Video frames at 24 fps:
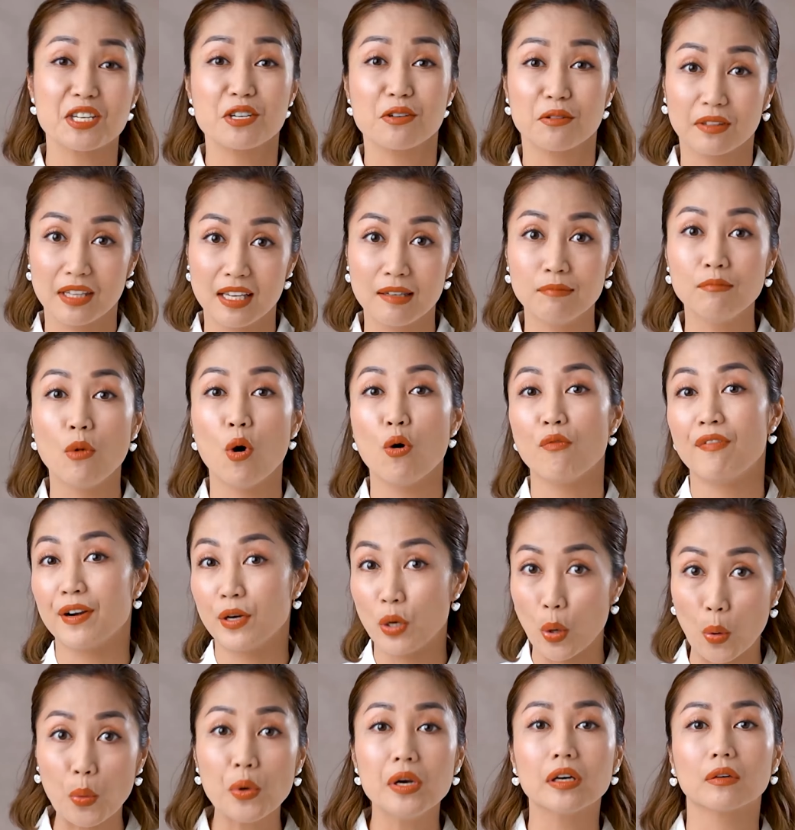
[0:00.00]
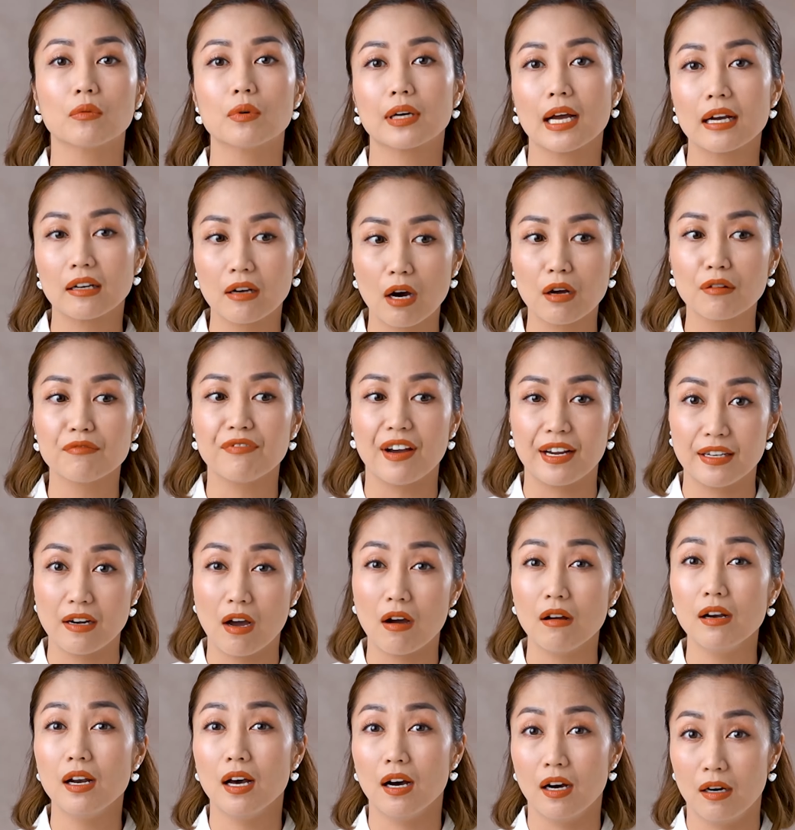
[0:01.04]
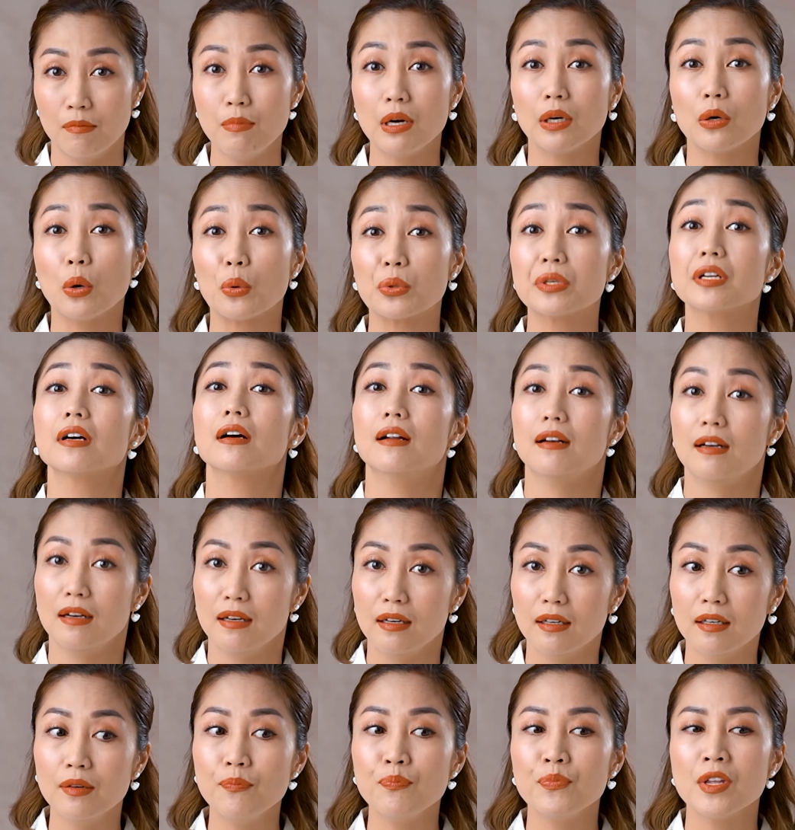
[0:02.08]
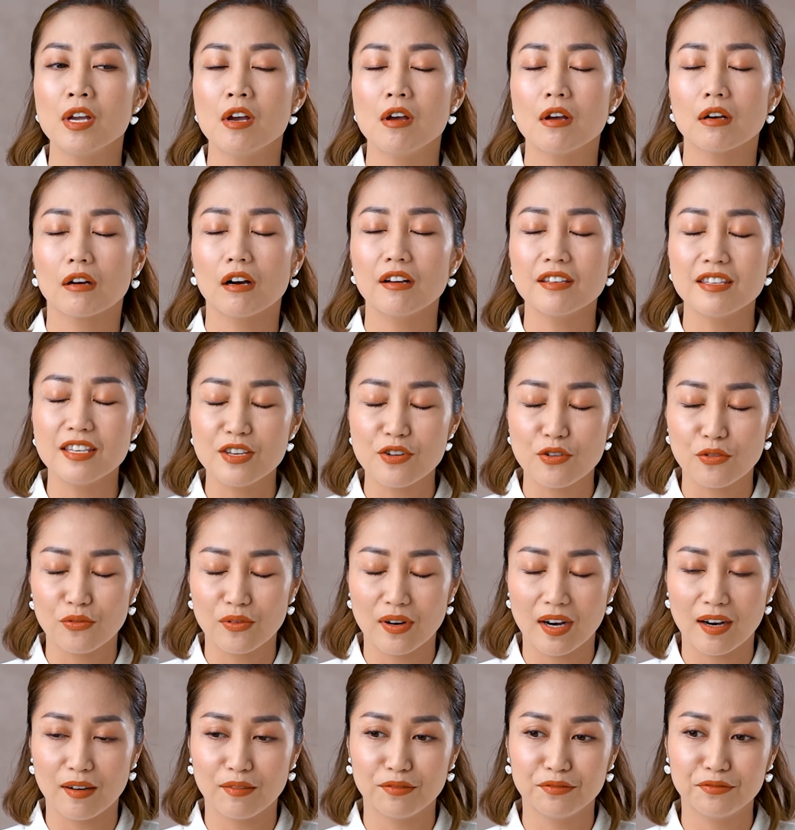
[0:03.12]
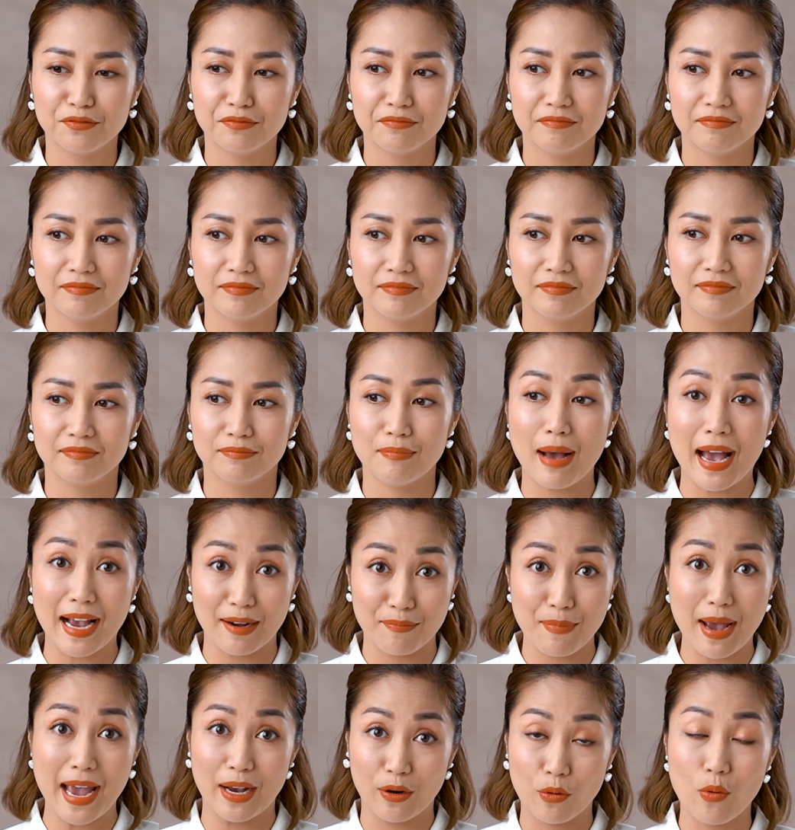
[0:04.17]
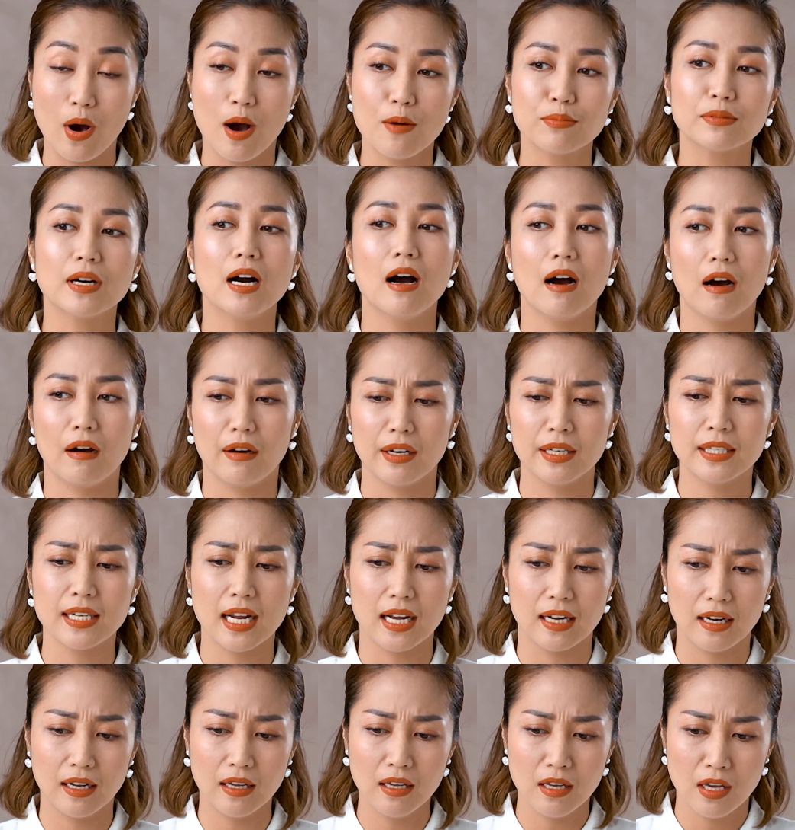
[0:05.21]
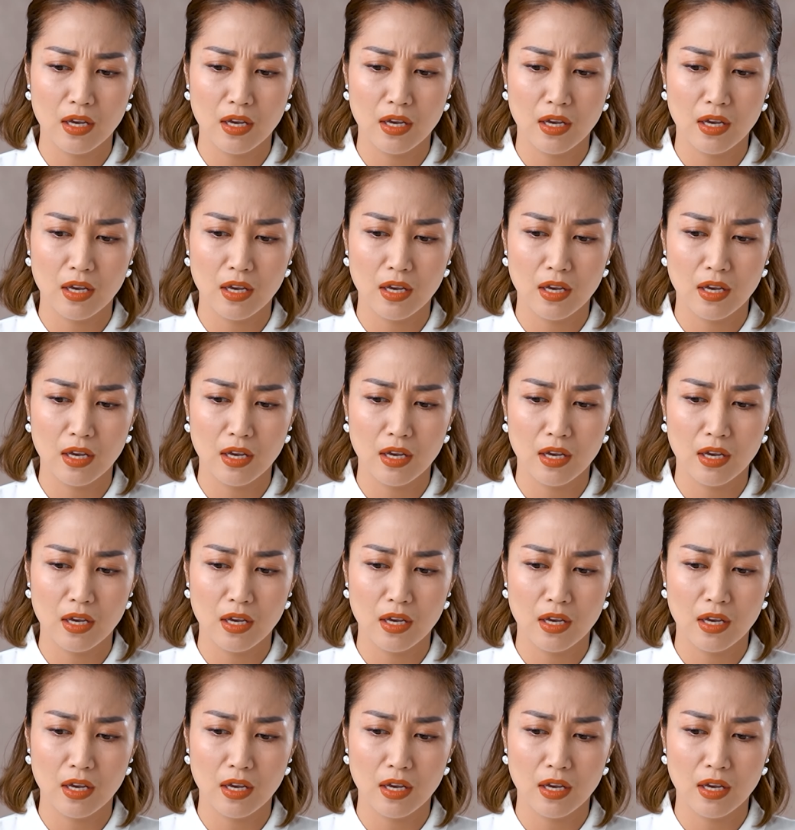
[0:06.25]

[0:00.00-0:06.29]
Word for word: cái sự tiến bộ và nỗ lực của các con phải nói là ở mức độ rất là lớn có nhiều bạn bè của ốc có hỏi rằng á